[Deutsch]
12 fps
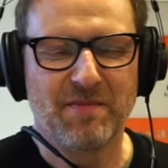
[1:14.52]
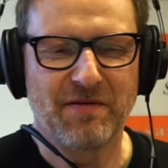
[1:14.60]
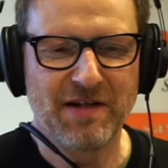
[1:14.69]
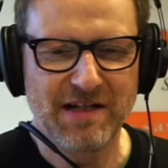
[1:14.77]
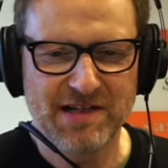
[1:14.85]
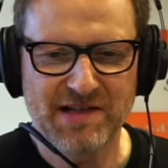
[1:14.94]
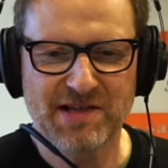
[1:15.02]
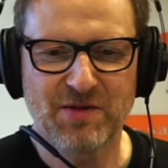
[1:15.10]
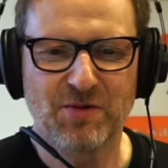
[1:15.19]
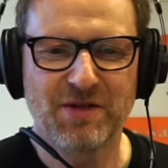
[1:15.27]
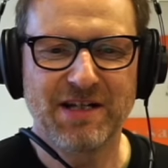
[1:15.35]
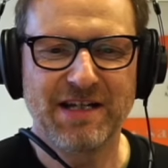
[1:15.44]
Bei vielen ist es
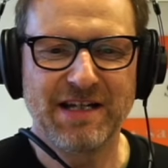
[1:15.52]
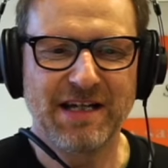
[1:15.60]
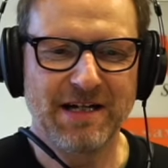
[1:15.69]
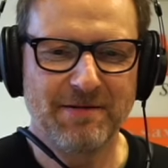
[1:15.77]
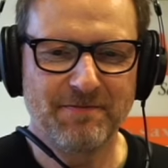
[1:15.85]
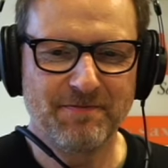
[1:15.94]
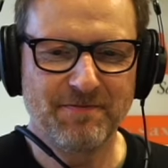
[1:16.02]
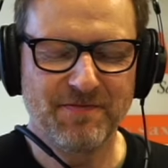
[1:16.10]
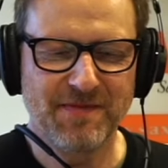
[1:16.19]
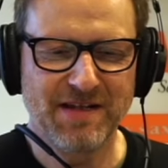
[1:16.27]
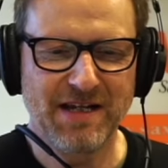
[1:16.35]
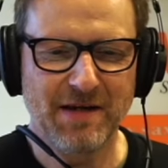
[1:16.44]
so, die, ähm,
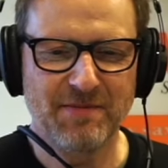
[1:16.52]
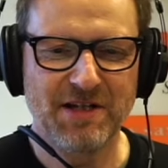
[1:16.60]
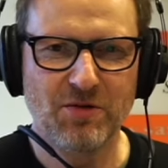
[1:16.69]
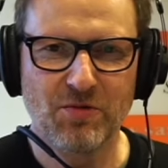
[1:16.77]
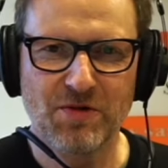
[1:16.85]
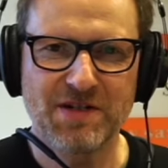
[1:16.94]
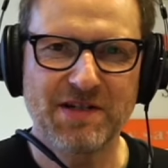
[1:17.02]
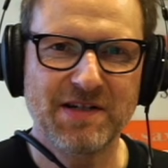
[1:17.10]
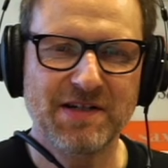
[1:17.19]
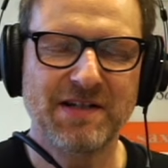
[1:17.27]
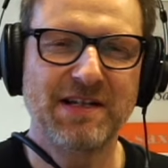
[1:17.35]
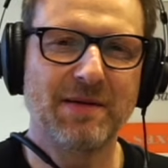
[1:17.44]
die haben die
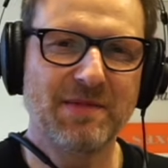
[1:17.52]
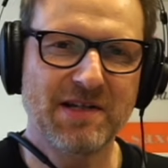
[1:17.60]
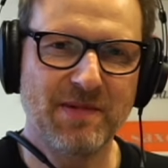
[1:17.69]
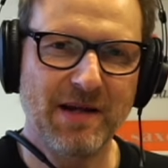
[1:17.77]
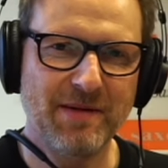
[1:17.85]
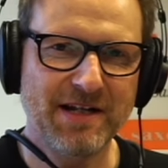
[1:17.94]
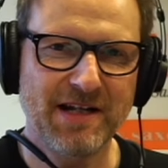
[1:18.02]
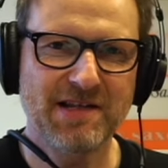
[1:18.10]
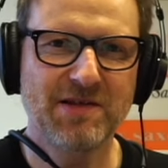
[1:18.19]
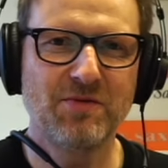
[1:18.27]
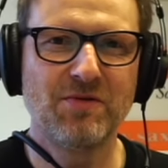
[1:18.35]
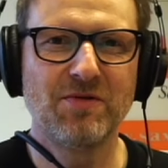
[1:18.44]
Note, die haben das Playback
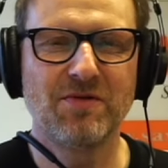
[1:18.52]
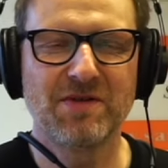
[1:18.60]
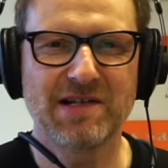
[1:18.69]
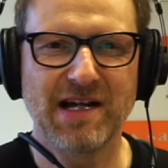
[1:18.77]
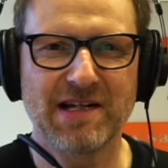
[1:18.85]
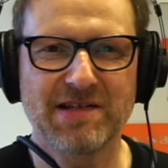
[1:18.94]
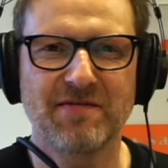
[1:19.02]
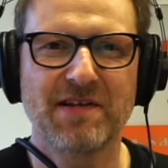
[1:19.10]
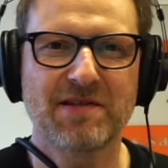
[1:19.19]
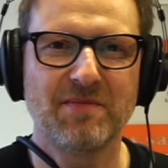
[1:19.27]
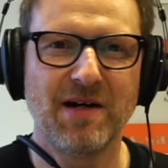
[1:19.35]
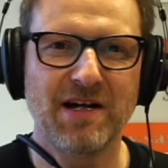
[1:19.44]
dazu und das Erste,
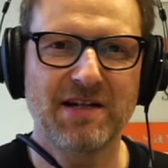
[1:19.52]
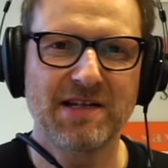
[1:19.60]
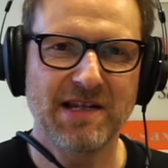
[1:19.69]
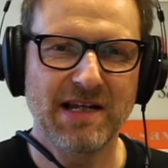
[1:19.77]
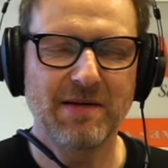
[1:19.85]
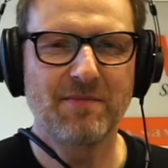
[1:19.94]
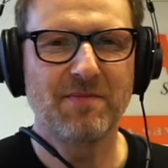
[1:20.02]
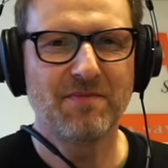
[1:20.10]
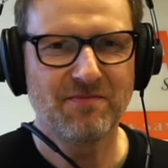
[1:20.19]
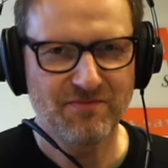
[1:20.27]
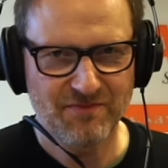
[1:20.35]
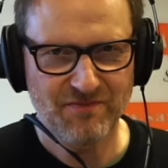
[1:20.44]
was sie machen, ist eben
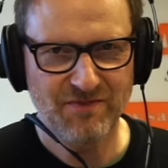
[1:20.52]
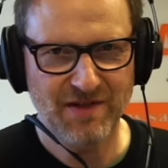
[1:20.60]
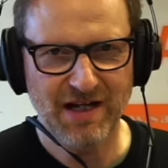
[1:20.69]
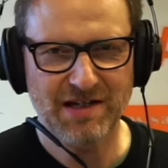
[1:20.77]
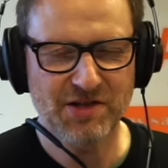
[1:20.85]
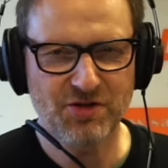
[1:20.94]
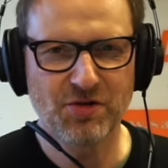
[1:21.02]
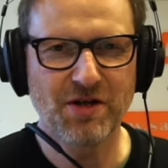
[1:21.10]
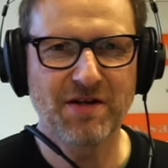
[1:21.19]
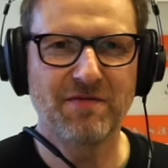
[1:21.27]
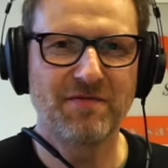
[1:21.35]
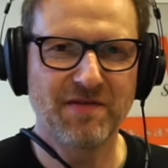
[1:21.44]
ja, das
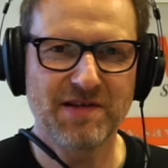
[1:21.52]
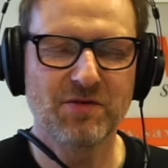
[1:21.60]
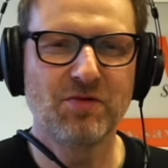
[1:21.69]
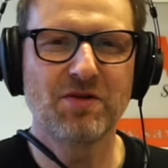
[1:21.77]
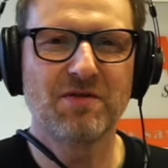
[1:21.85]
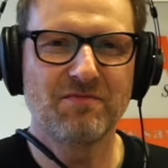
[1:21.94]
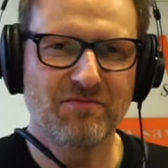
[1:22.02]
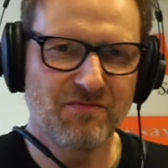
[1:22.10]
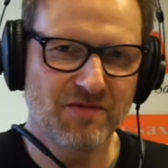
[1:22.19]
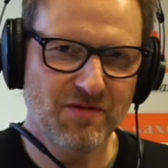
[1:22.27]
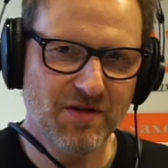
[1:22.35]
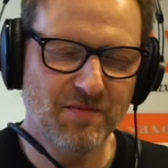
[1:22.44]
Stück versuchen
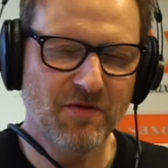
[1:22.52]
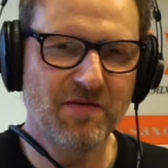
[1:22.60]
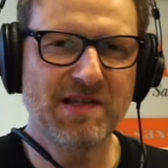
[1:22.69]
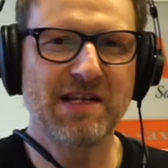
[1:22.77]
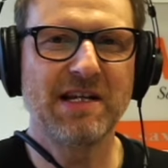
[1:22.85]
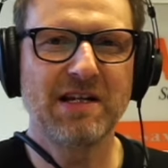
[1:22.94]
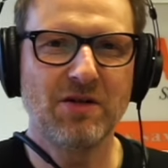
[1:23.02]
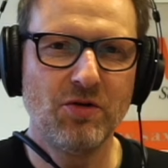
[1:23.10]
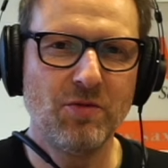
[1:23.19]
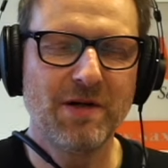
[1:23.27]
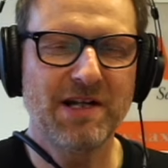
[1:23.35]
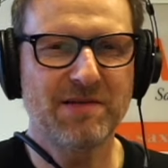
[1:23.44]
zu improvisieren
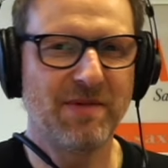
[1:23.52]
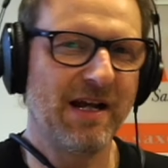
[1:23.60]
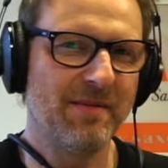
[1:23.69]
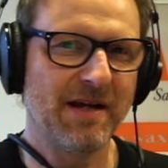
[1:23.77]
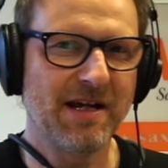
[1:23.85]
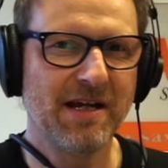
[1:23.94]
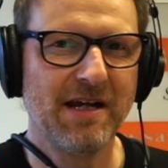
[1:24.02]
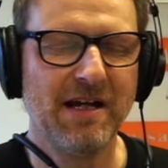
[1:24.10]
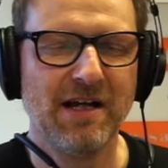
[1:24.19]
über das Playback.